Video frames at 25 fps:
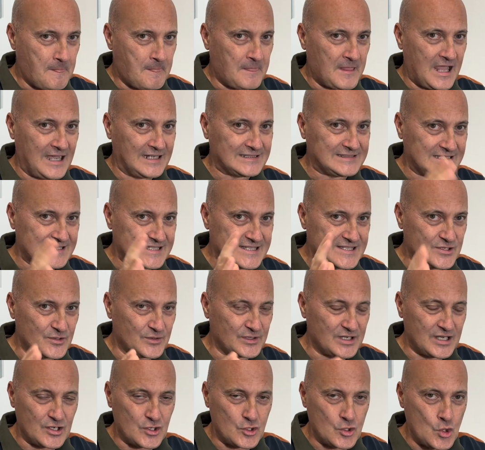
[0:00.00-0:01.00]

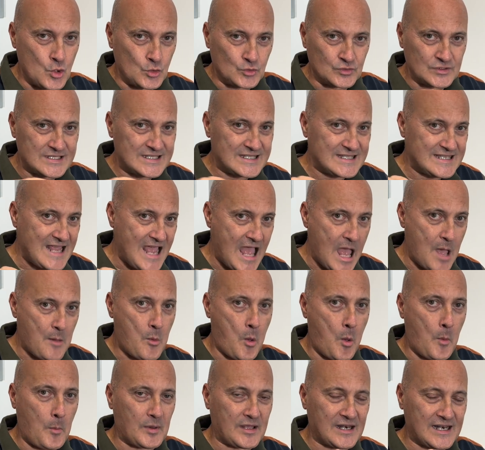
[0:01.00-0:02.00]
attenzione, non
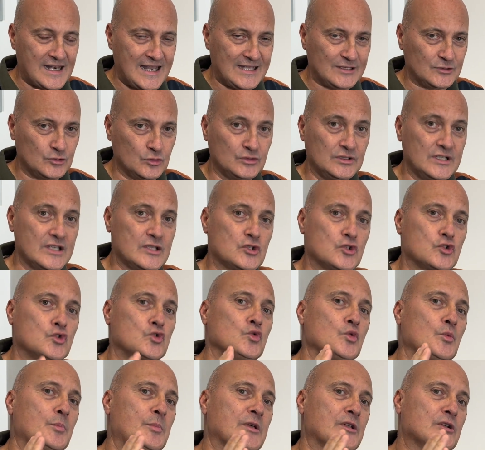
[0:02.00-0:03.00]
stiamo parlando dei
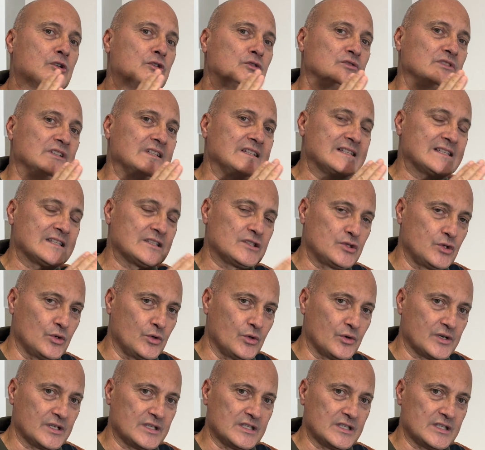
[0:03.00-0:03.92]
super condensatori,